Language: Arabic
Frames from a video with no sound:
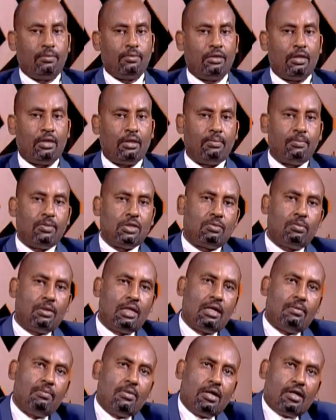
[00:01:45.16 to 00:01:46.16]
طيب بسم
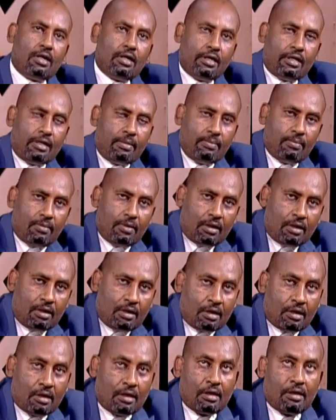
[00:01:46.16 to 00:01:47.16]
الله الرحمن الرحيم
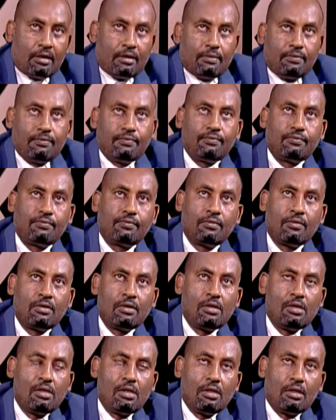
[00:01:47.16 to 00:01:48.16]
آه
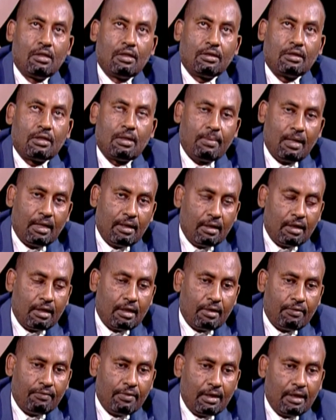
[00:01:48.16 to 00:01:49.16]

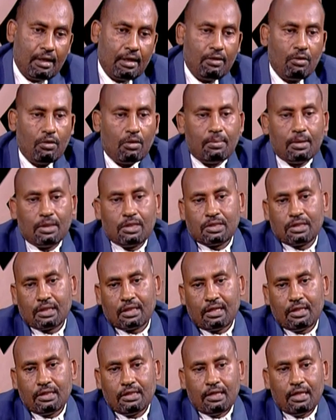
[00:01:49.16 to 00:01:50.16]
طبعا فعلا لعبة
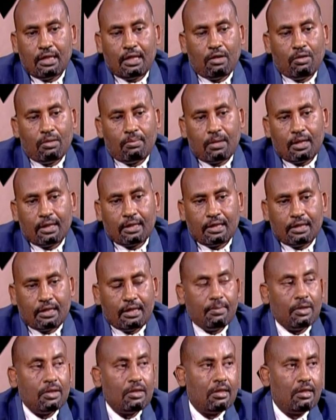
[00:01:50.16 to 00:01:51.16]
الشطرنج هي لعبة
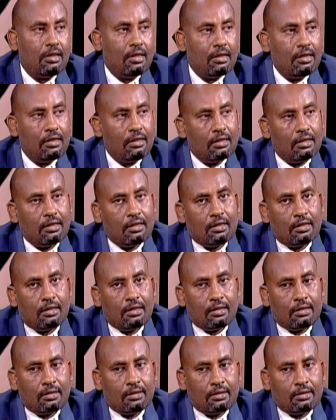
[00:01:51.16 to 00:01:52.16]
قديمة جدا
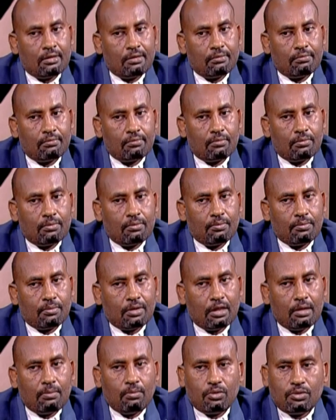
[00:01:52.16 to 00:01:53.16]

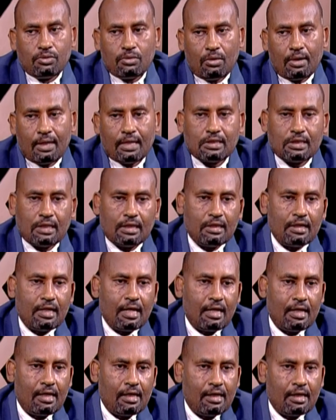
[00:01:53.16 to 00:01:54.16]
يمكن آه منذ العصر
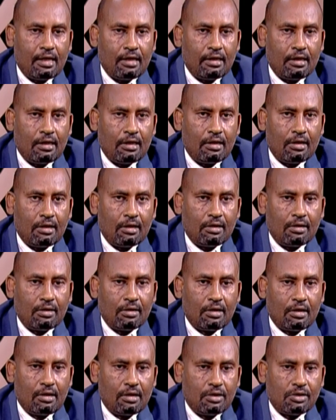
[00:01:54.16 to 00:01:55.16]
الجاهلي يعني
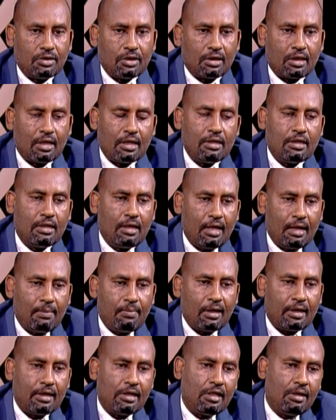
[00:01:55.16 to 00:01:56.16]
الشطرنج
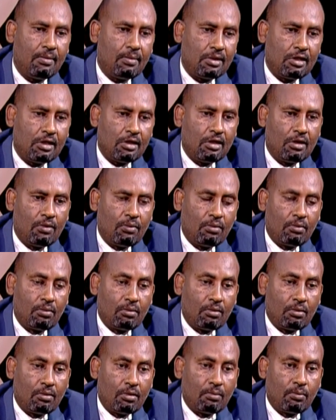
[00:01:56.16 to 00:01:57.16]
لعبة قديمة جدا
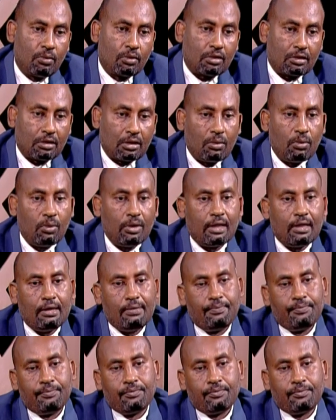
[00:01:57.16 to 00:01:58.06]
ومتطورة